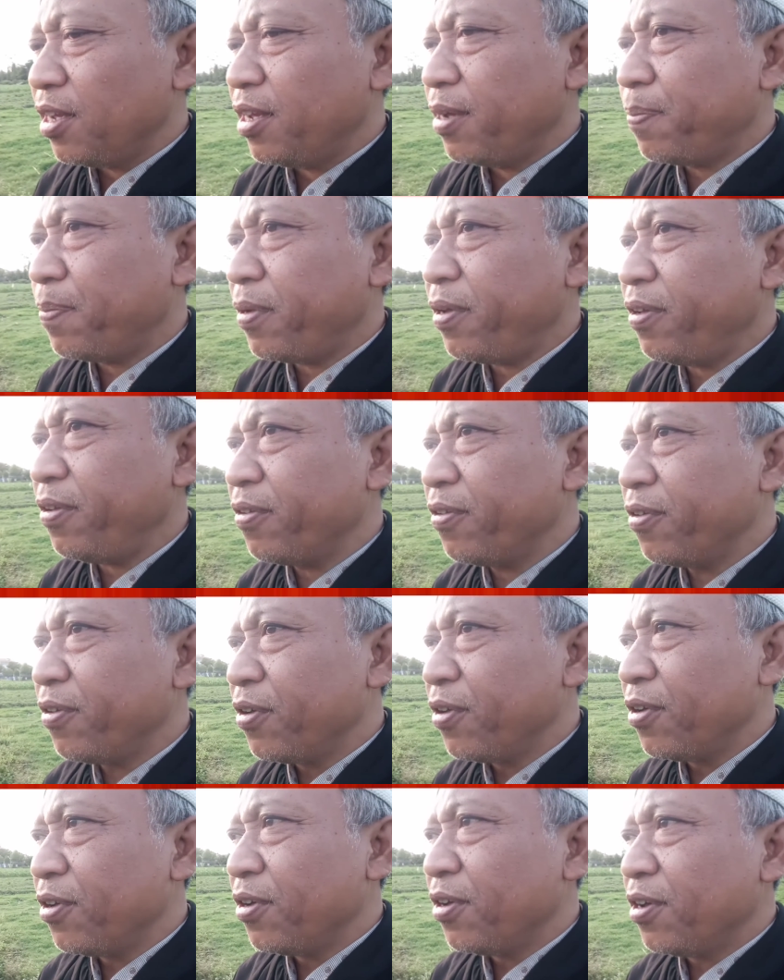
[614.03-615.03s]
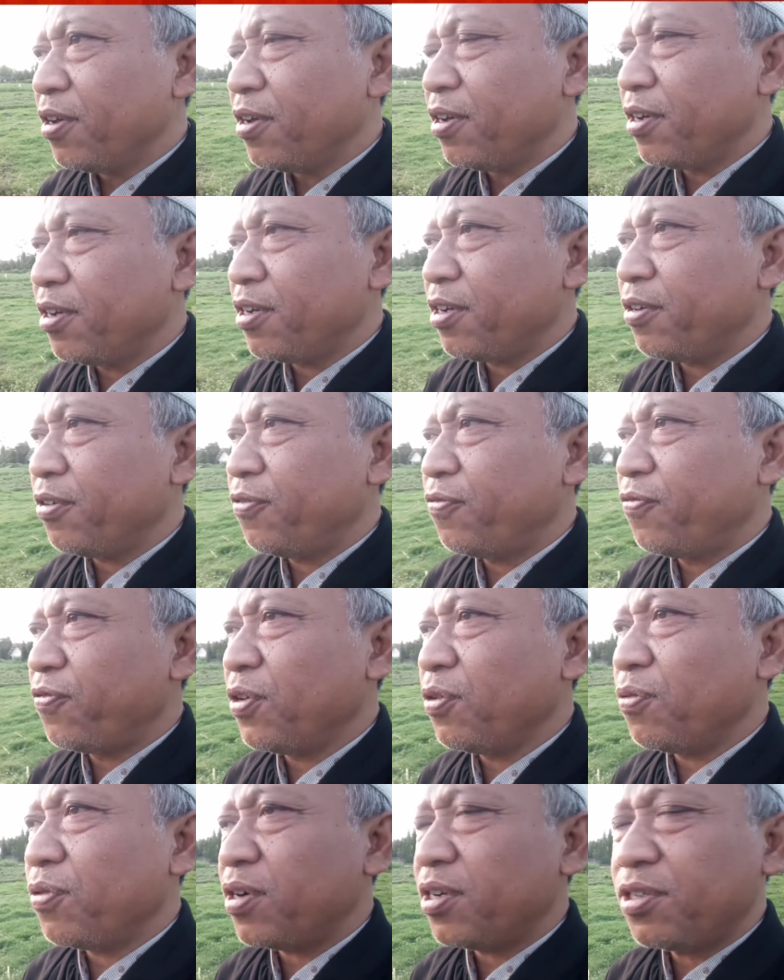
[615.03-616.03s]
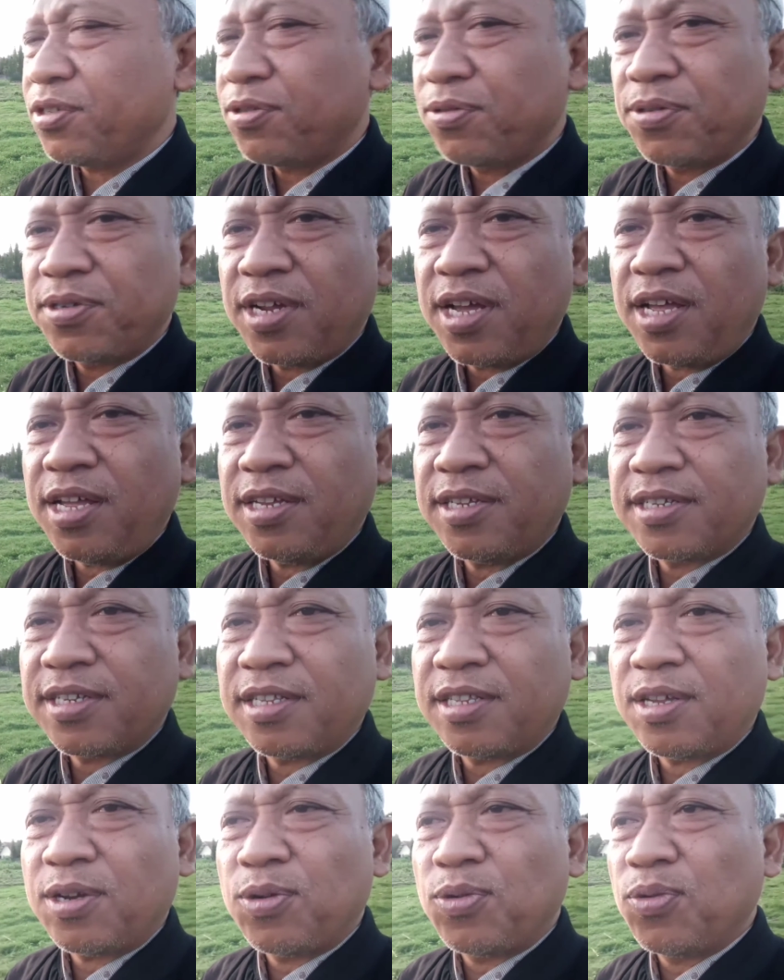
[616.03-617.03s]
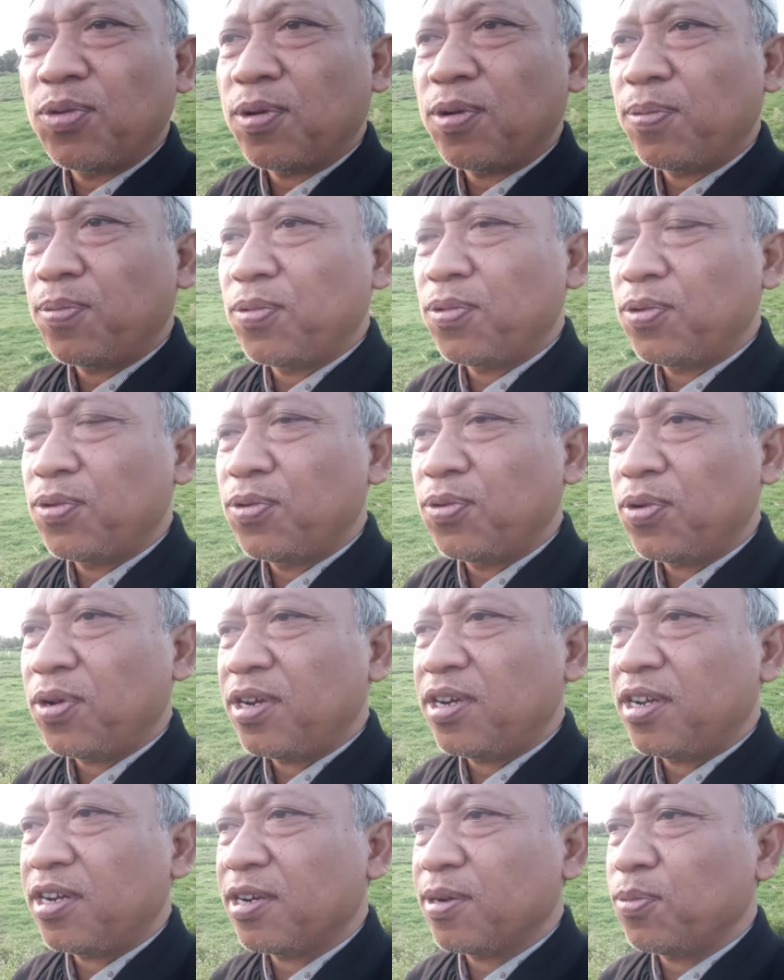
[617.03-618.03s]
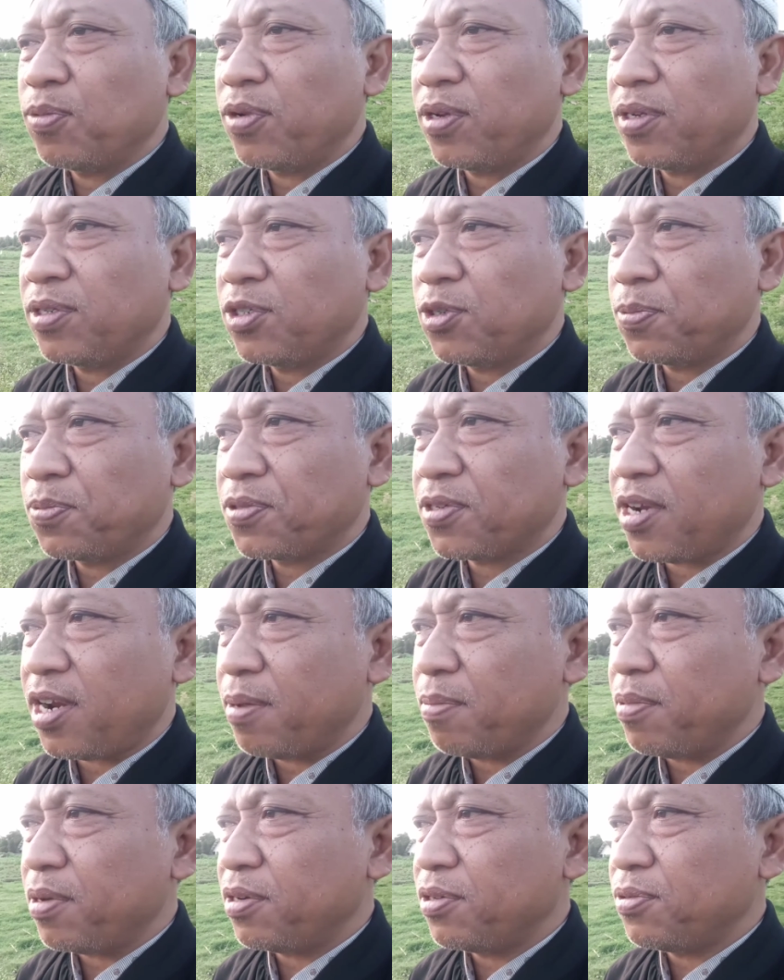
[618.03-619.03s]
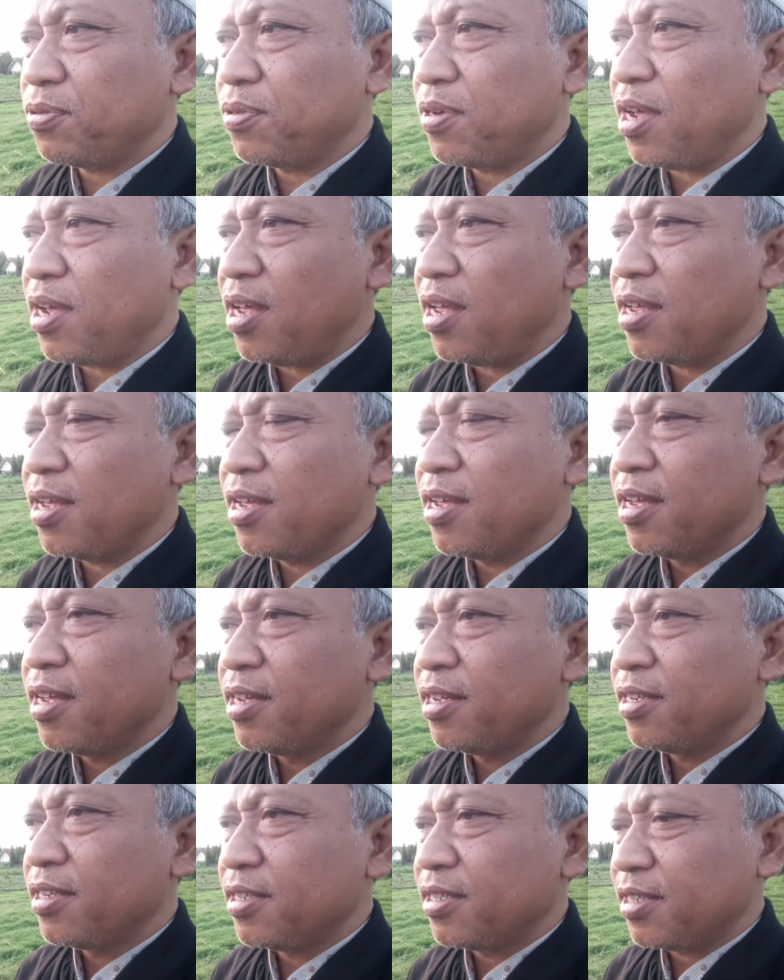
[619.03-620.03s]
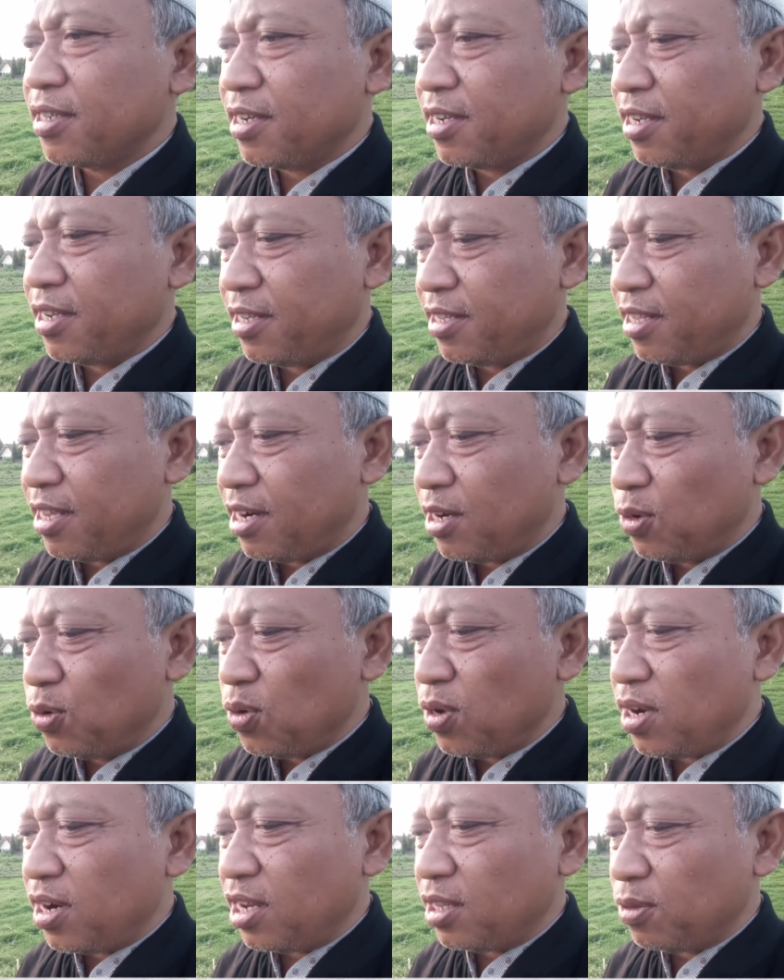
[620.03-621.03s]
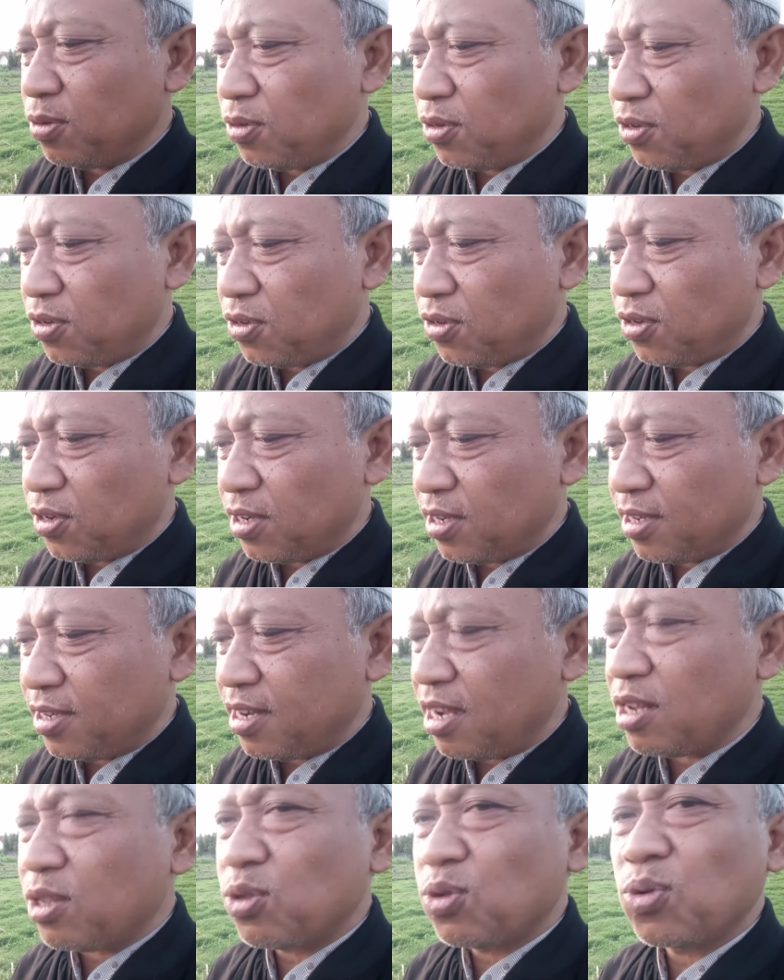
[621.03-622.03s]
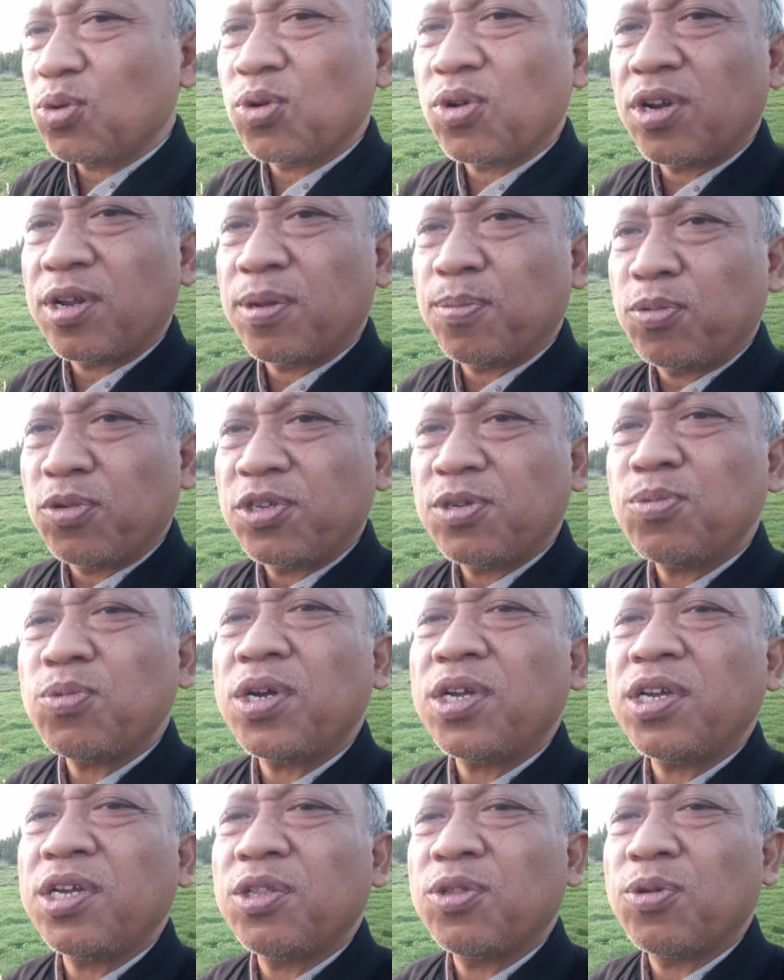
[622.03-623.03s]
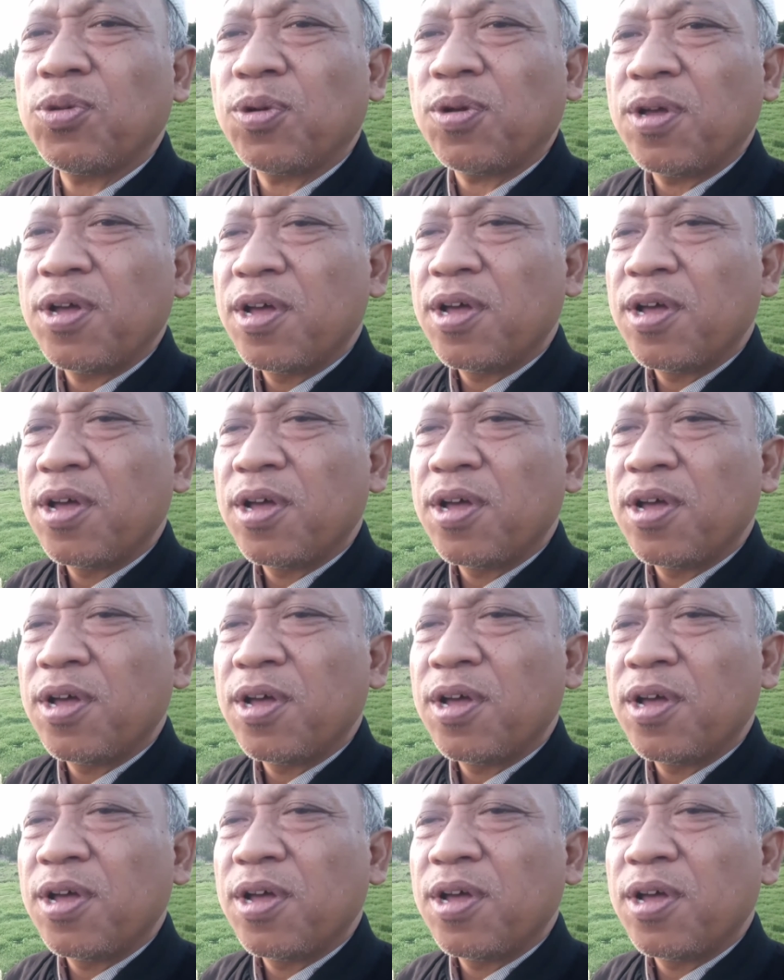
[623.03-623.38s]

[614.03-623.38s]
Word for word: apa uh, eh, viewer sudah sekitar 22 dan kemudian subscriber sudah sekitar 201 ribu semuanya itu